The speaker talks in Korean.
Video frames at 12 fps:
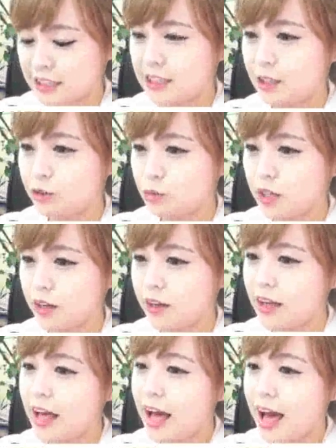이렇게 웃으면 돼요
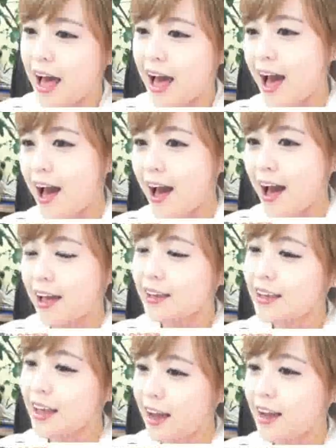하하하하
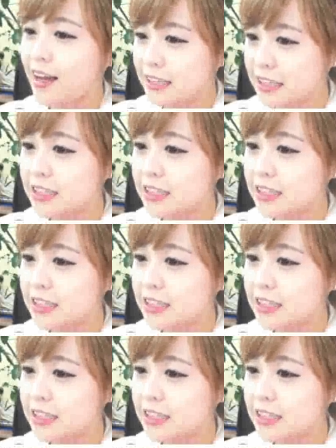이게 약간